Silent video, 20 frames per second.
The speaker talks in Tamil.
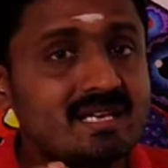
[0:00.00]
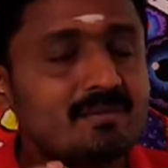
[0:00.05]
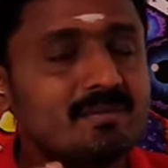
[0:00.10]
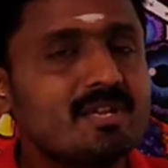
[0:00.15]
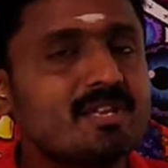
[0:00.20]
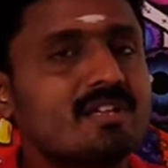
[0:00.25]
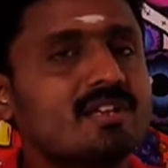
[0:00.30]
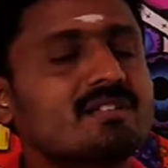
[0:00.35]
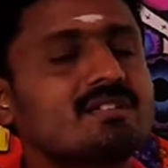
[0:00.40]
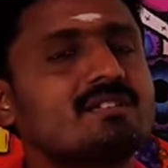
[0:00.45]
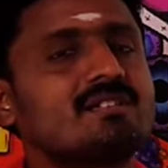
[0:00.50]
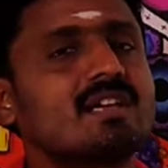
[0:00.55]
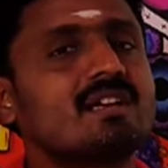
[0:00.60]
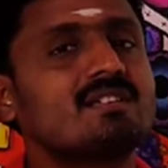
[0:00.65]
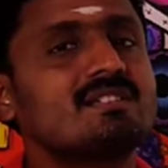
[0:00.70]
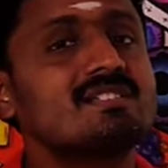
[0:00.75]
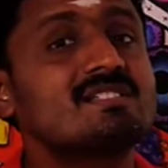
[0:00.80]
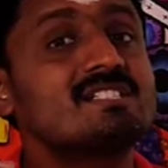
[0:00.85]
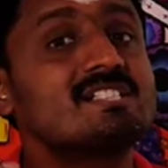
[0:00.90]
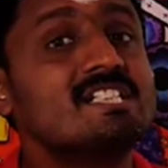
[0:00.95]
அப்படிங்கிறது தான்
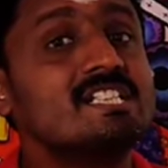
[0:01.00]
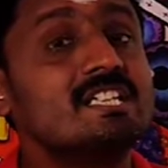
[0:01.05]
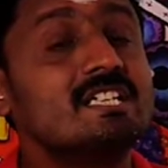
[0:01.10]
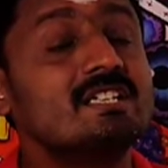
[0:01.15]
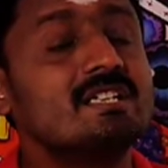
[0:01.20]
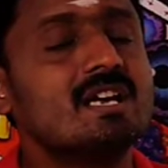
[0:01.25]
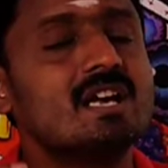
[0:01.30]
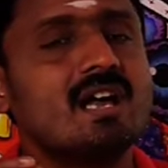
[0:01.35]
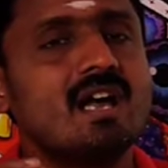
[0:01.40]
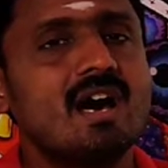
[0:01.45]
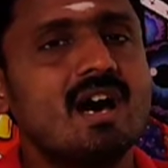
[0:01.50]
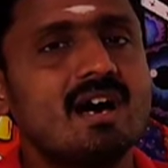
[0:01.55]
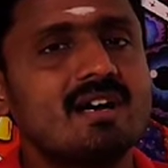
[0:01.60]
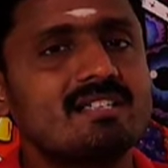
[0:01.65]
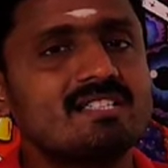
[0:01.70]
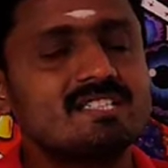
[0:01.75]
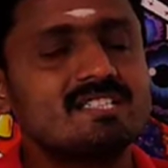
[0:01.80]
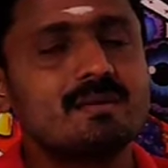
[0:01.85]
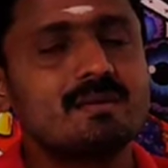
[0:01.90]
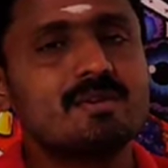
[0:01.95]
சீடு
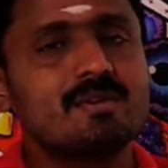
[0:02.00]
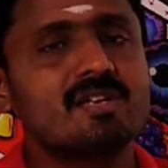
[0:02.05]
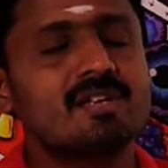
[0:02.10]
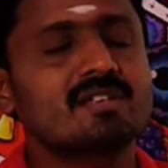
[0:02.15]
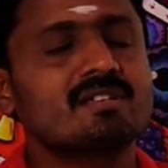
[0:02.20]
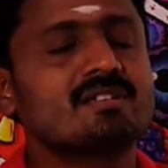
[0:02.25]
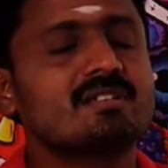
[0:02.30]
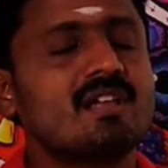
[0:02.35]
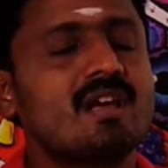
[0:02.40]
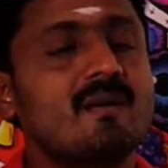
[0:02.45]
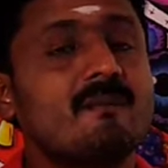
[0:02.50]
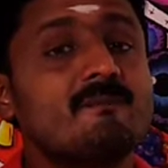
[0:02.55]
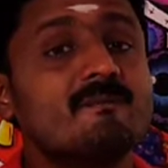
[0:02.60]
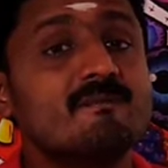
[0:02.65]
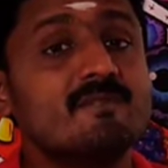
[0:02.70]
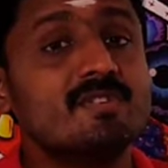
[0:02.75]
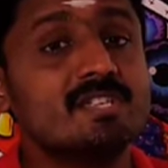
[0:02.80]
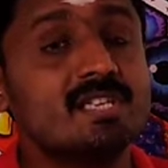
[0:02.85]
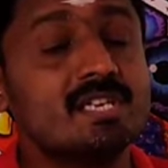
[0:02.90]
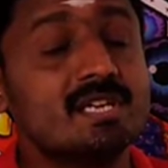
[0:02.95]
அரிசி அப்படிங்கிறது தான்
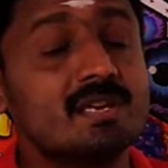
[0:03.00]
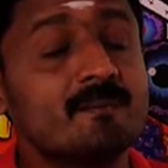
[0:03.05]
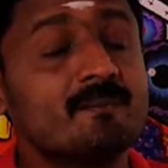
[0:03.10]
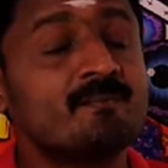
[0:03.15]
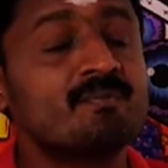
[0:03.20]
விதை